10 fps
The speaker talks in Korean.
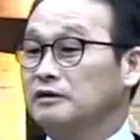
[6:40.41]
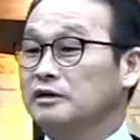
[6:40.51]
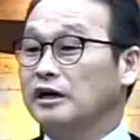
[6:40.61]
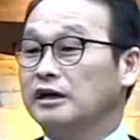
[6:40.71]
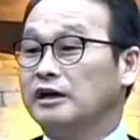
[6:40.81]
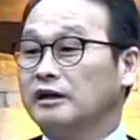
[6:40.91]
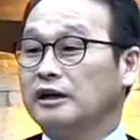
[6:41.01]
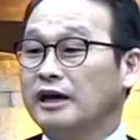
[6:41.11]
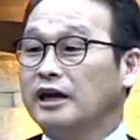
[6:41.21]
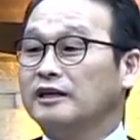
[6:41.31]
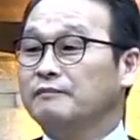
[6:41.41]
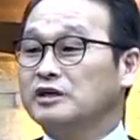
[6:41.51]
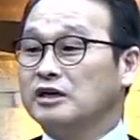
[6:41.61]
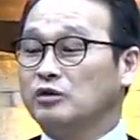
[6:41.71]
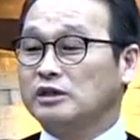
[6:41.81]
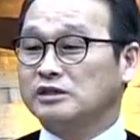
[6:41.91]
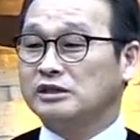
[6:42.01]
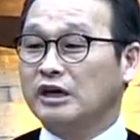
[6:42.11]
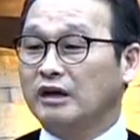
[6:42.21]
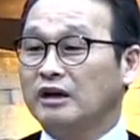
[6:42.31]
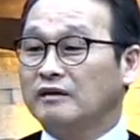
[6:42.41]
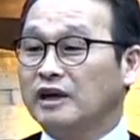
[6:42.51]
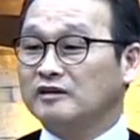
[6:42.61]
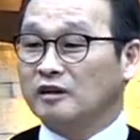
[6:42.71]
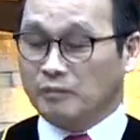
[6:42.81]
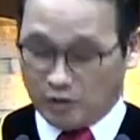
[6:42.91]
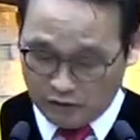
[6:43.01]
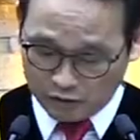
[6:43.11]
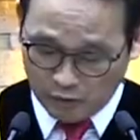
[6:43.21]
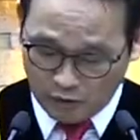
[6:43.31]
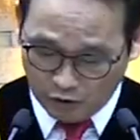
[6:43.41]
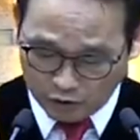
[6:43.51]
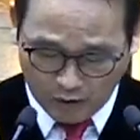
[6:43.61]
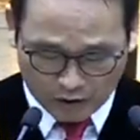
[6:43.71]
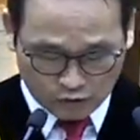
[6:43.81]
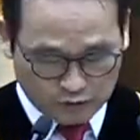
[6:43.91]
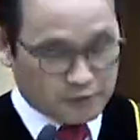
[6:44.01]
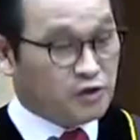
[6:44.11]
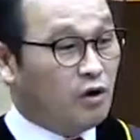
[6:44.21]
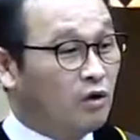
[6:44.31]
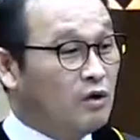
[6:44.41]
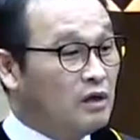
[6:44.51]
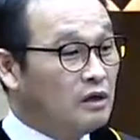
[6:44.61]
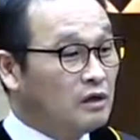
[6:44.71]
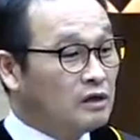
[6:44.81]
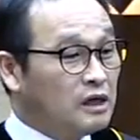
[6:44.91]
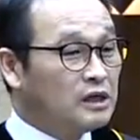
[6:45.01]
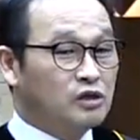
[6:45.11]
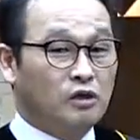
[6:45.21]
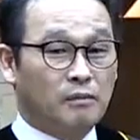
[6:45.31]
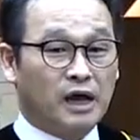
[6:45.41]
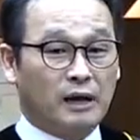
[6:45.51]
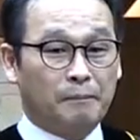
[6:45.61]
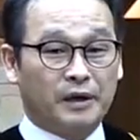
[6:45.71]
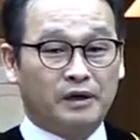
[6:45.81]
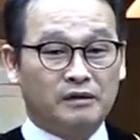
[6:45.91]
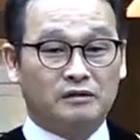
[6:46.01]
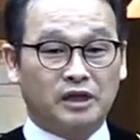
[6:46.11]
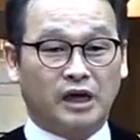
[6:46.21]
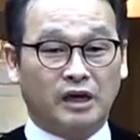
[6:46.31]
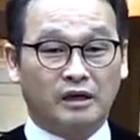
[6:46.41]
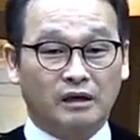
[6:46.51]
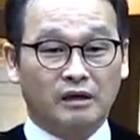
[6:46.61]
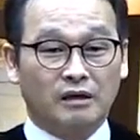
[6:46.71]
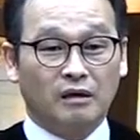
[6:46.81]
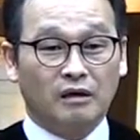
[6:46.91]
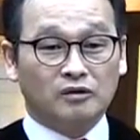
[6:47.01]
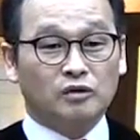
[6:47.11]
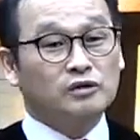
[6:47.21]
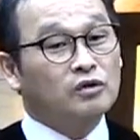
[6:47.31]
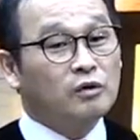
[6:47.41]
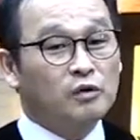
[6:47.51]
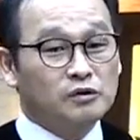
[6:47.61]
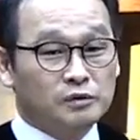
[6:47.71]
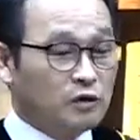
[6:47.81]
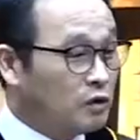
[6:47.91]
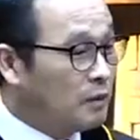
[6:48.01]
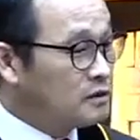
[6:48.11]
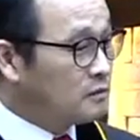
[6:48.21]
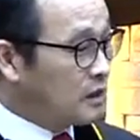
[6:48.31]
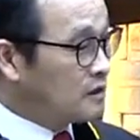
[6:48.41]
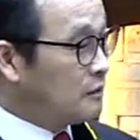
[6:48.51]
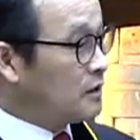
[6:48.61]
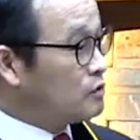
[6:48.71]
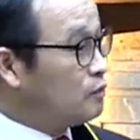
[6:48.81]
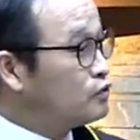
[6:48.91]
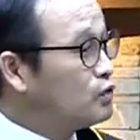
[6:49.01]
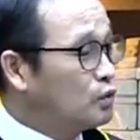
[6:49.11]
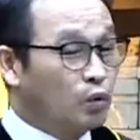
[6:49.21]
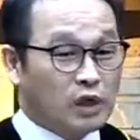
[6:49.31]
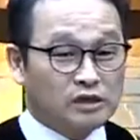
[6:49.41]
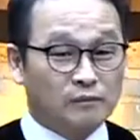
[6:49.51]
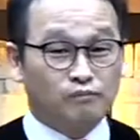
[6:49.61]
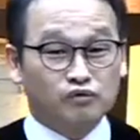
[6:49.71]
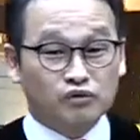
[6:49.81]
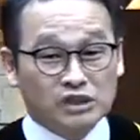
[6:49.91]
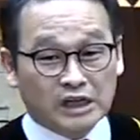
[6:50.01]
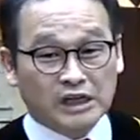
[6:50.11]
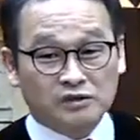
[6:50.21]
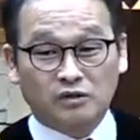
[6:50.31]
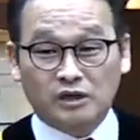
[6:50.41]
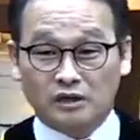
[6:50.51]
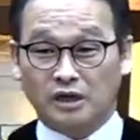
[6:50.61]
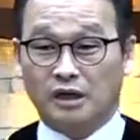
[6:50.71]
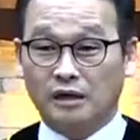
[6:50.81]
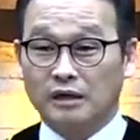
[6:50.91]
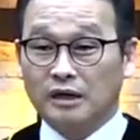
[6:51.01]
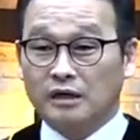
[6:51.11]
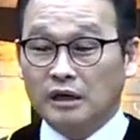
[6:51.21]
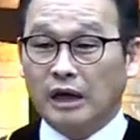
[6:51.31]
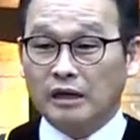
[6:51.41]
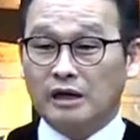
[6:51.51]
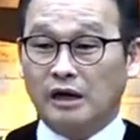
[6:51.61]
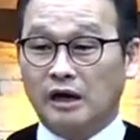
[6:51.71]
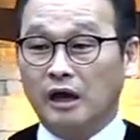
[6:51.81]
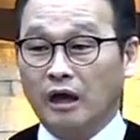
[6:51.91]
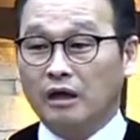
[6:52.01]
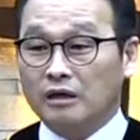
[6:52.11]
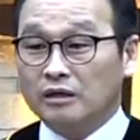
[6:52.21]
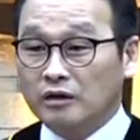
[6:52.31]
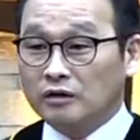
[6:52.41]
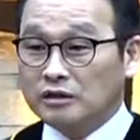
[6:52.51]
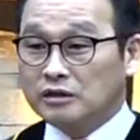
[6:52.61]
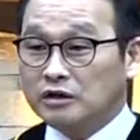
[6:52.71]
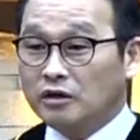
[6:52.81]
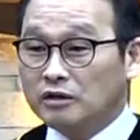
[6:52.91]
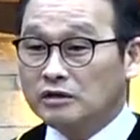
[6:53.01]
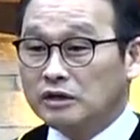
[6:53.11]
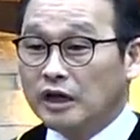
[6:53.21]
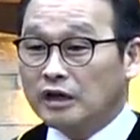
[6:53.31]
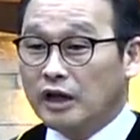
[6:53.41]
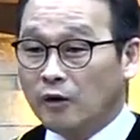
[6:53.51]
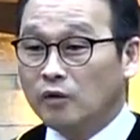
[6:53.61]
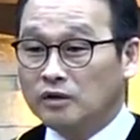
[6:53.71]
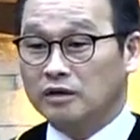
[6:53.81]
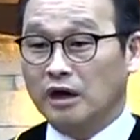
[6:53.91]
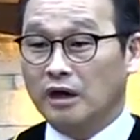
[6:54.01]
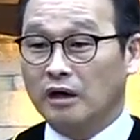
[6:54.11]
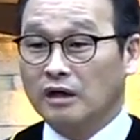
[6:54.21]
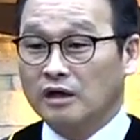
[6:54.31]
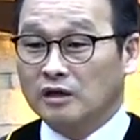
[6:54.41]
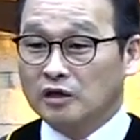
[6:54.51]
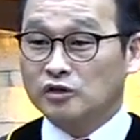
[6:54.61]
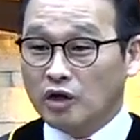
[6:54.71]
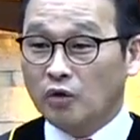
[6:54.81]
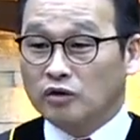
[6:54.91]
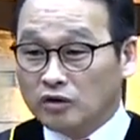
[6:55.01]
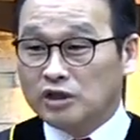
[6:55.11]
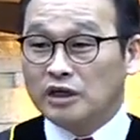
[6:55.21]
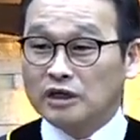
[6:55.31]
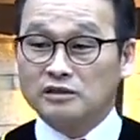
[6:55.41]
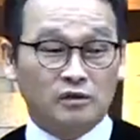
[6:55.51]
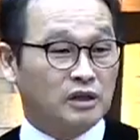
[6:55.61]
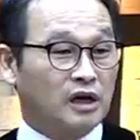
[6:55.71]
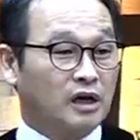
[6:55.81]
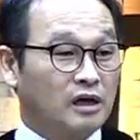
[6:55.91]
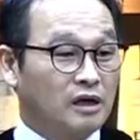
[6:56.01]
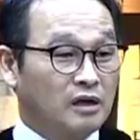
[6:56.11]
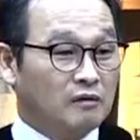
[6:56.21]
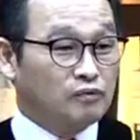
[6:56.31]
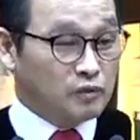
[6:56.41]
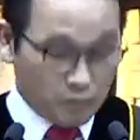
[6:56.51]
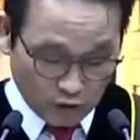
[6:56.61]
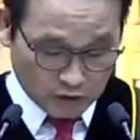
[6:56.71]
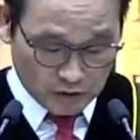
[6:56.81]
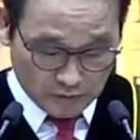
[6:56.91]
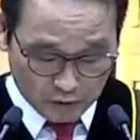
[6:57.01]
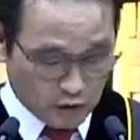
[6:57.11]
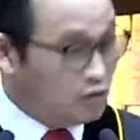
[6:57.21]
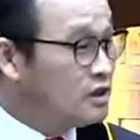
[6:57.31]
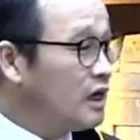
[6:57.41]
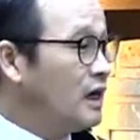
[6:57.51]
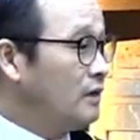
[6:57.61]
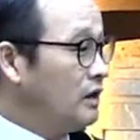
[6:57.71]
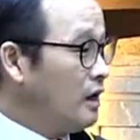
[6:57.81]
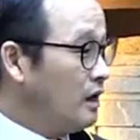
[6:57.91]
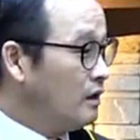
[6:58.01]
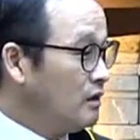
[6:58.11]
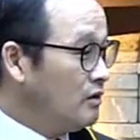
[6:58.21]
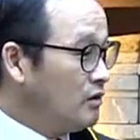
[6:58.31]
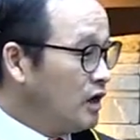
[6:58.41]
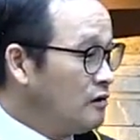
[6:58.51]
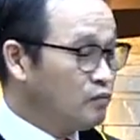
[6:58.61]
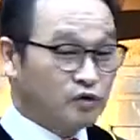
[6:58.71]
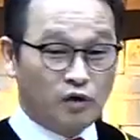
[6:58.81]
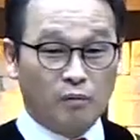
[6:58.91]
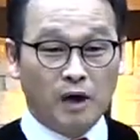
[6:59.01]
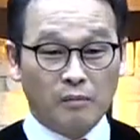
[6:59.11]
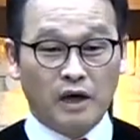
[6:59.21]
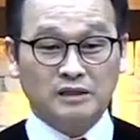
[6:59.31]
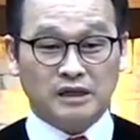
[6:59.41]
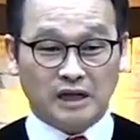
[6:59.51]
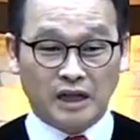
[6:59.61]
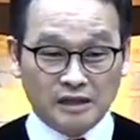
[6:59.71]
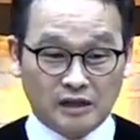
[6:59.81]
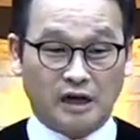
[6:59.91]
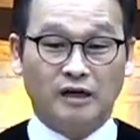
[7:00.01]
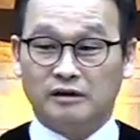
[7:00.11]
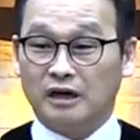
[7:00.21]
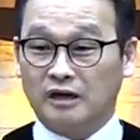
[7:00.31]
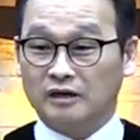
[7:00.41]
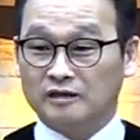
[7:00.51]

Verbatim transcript: 그가 얘기하기를 하나님 이젠 됐으니 내 생명을 좀 걷어가 주십시오. 이 절망 앞에 있는데 저는 성경 말씀, 성경 말씀 자세히 봤어요. 무슨 도대체 무슨 일이 있었길래 이 엘리야가 이런 이런 얘기를 하고 있는가? 그 전에 어떤 일이 있었나? 무슨 뭐뭐 뭐 전쟁이 났나? 아니면 무슨 어마어마한 재난이 당했나?